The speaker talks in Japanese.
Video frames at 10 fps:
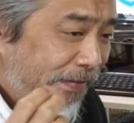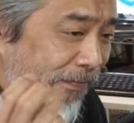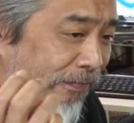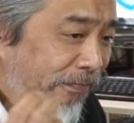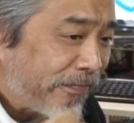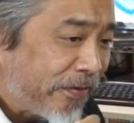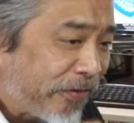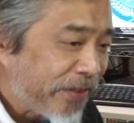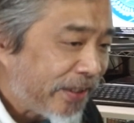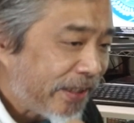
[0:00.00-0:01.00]
うん、
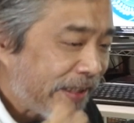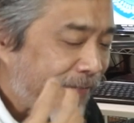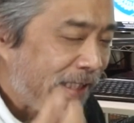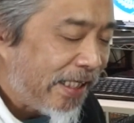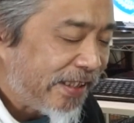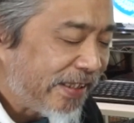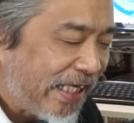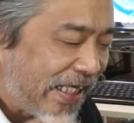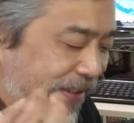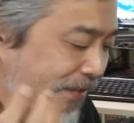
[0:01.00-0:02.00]
成体でも 愛,
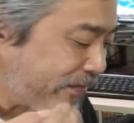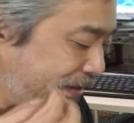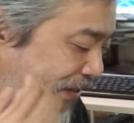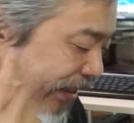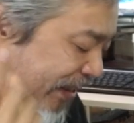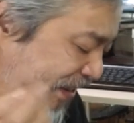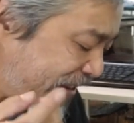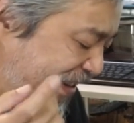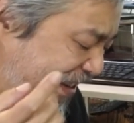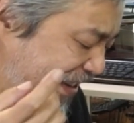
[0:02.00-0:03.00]
愛せるっていう
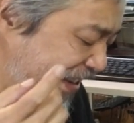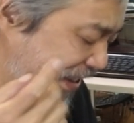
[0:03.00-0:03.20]
話